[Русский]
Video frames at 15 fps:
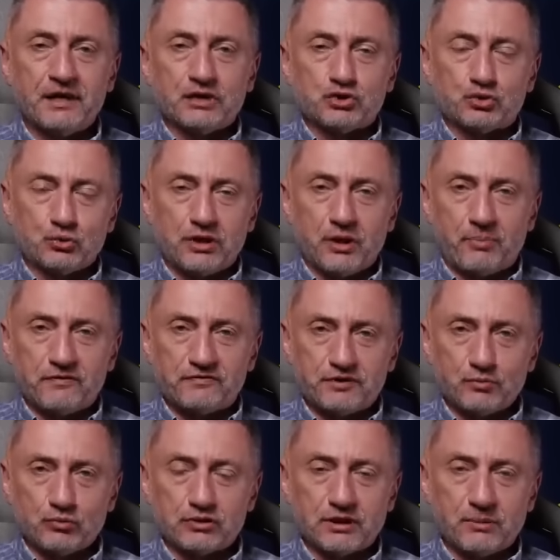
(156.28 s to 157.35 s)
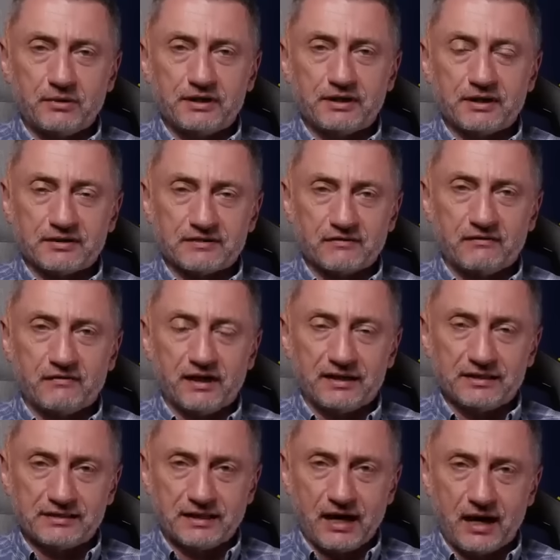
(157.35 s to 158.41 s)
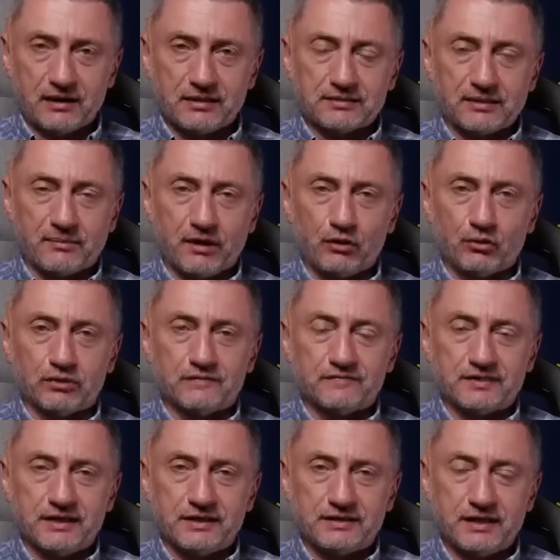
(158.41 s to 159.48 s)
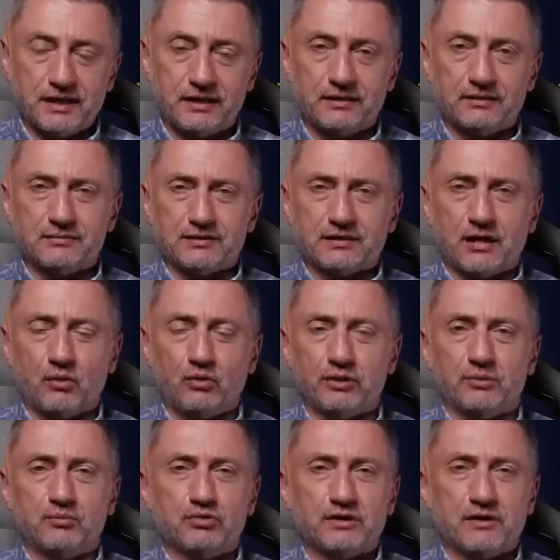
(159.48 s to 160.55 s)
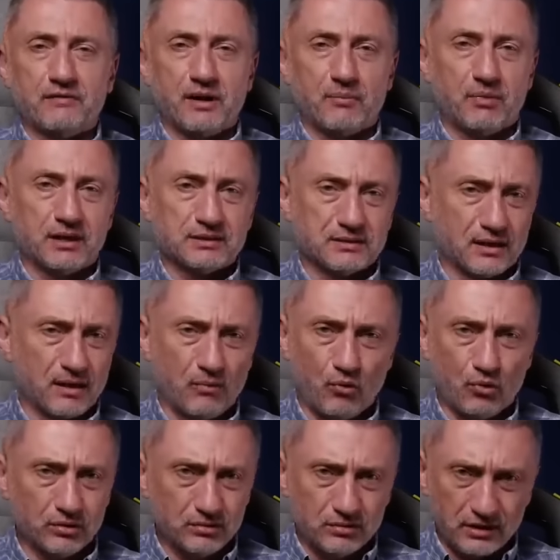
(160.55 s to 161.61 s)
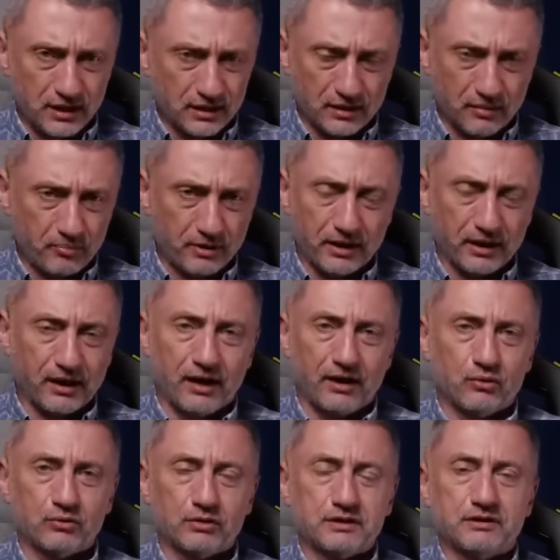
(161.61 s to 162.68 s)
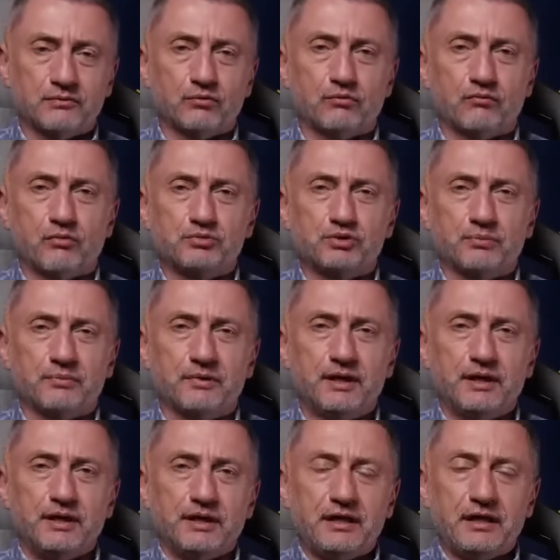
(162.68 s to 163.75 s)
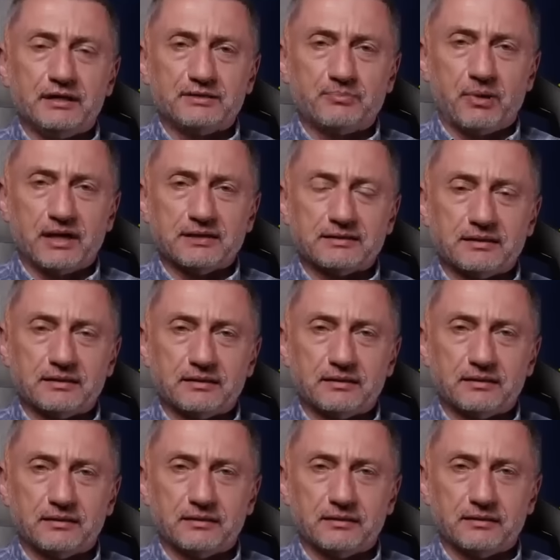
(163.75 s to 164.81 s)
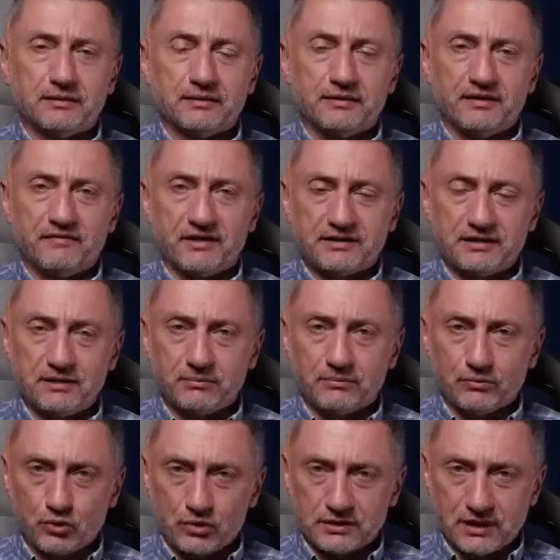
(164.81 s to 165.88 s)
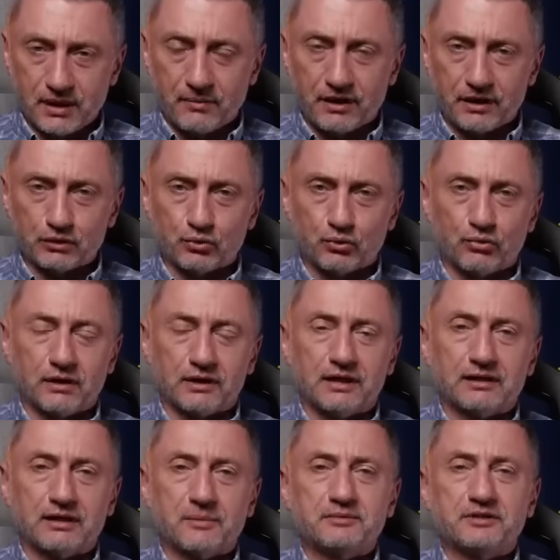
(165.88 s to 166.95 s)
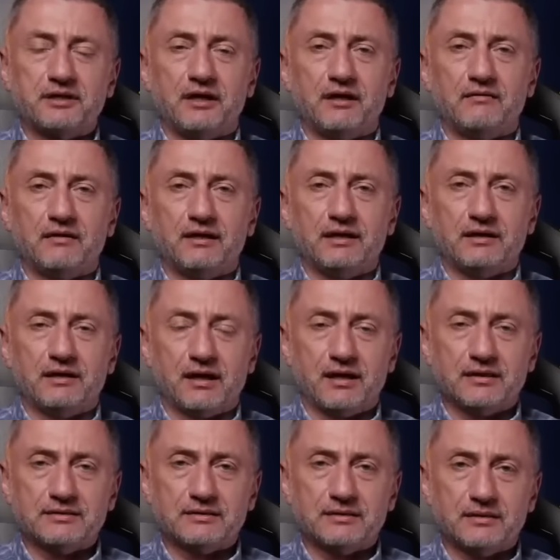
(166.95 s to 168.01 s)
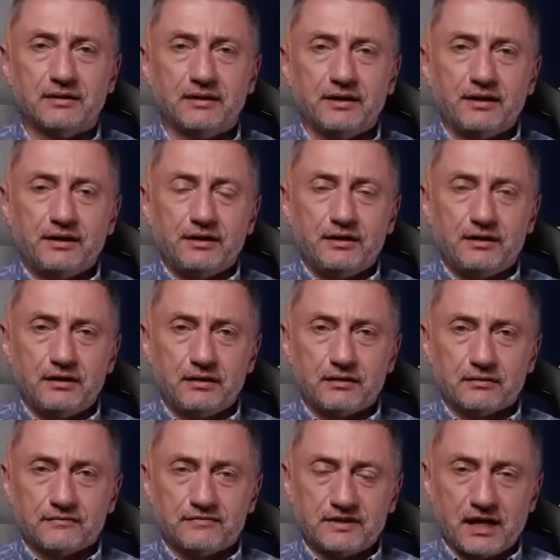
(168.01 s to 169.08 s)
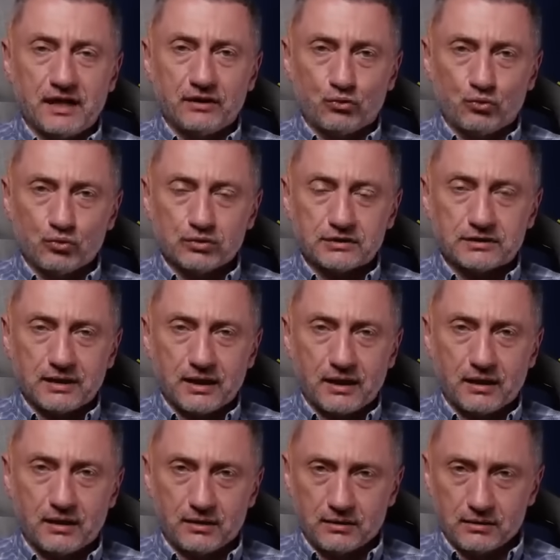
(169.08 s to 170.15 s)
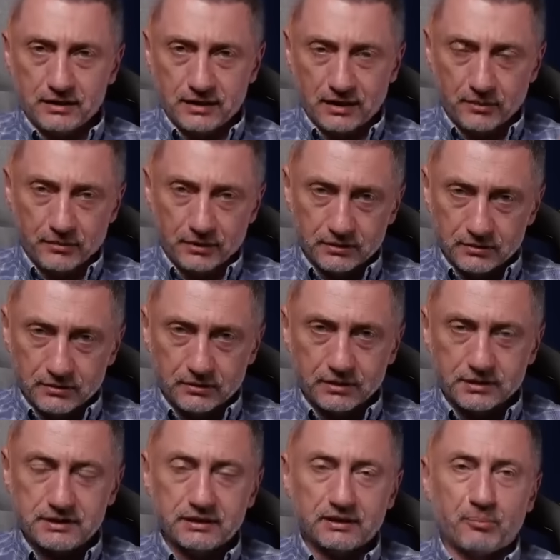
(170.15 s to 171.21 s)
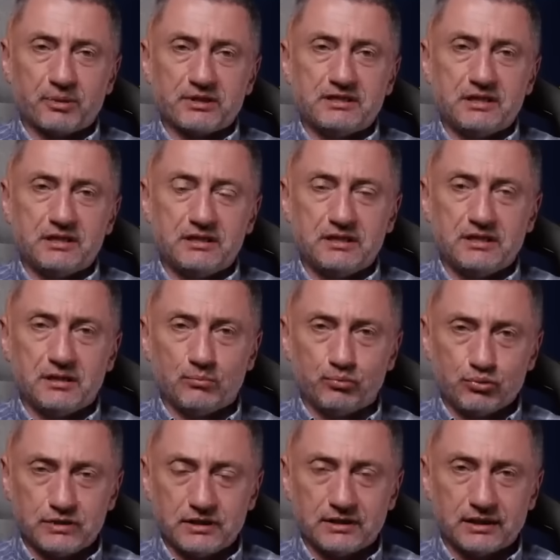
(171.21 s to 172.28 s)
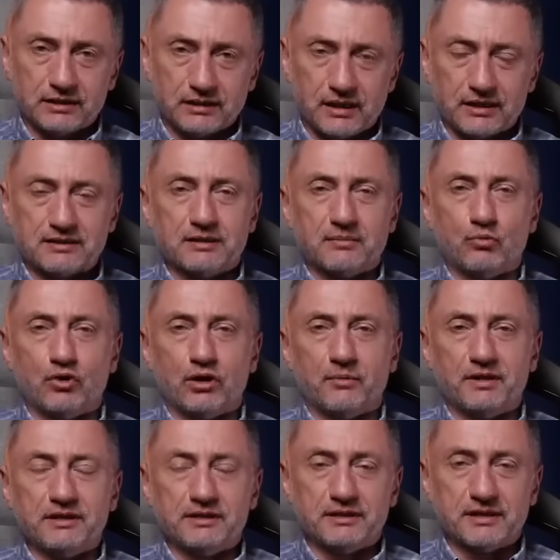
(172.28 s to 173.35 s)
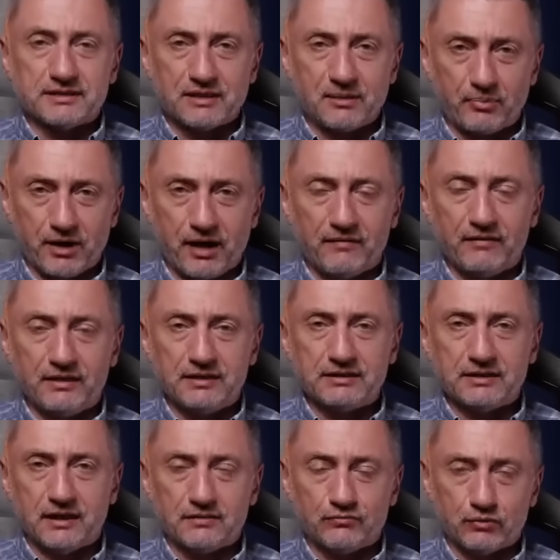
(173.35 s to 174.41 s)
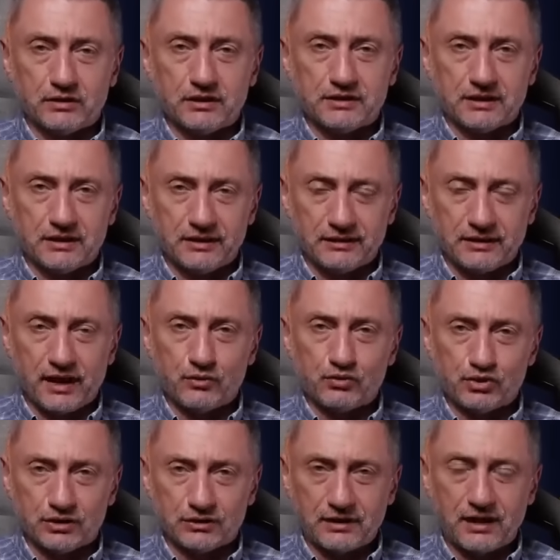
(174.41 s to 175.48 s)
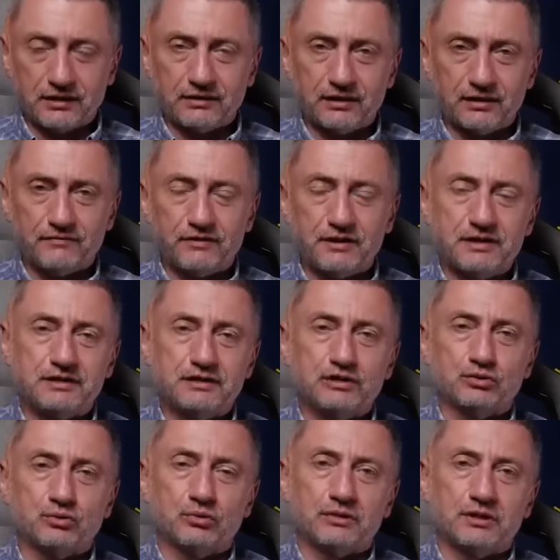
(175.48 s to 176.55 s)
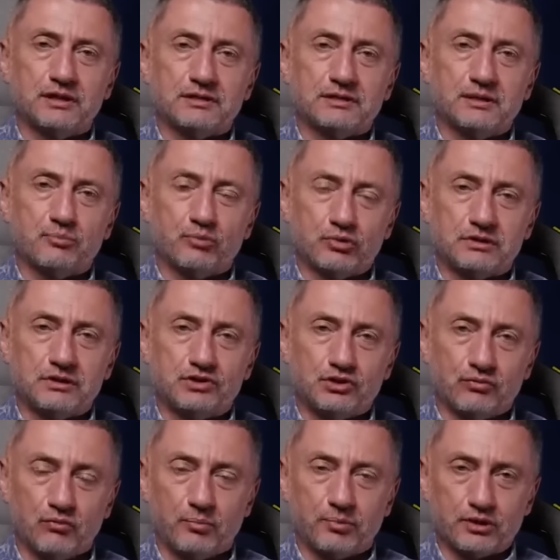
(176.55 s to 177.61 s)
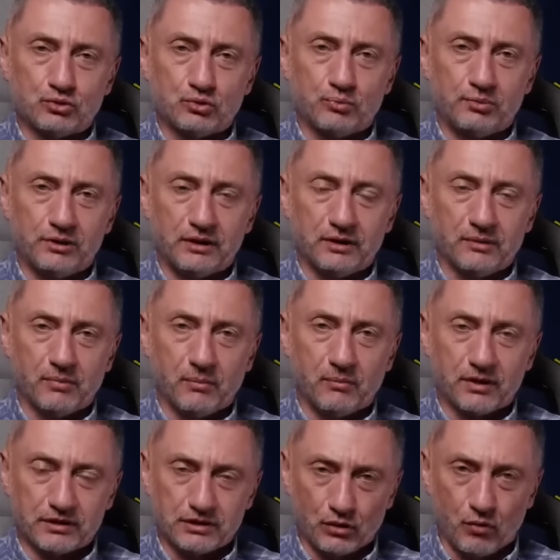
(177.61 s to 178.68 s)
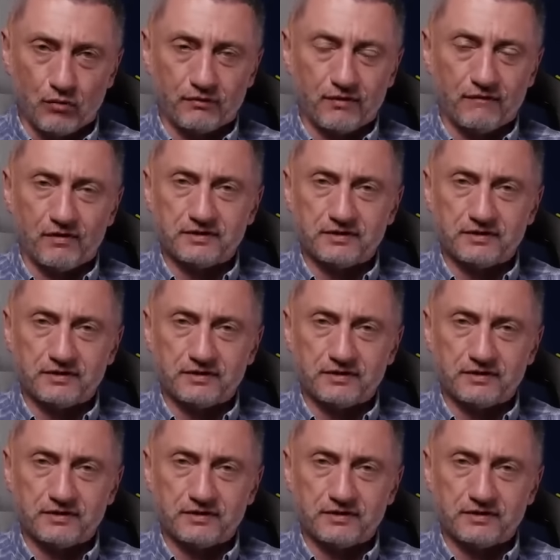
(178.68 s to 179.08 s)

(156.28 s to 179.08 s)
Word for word: Судя по всему, события развивались так. Самолеты взлетели с какой-нибудь авиабазы Рамон, я так полагаю, где, в общем, или с базы э, Неватин, той самой, которую когда-то обстреливали иранцы, и взяли курс на Йемен. Где-то посередине пути над Красным морем они дозаправились от вот этих летающих танкеров КС-130, после чего приступили к бомбардировкам.